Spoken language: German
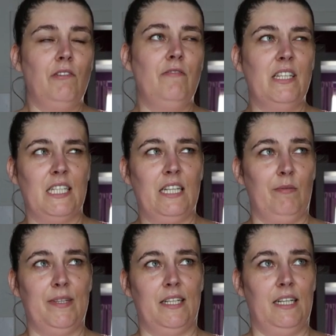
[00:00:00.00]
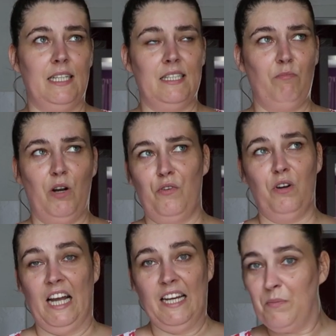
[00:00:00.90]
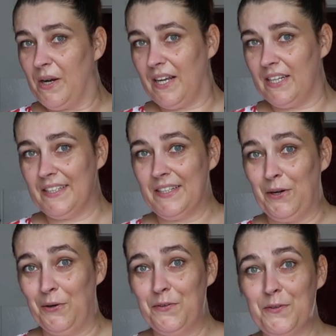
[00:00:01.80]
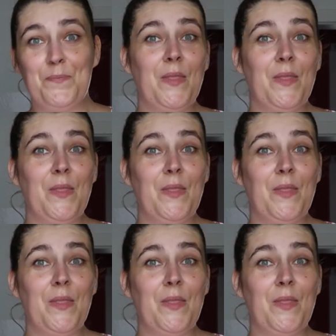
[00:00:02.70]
wie ihr seht, habe ich in den letzten paar Wochen keine Bananen gekauft,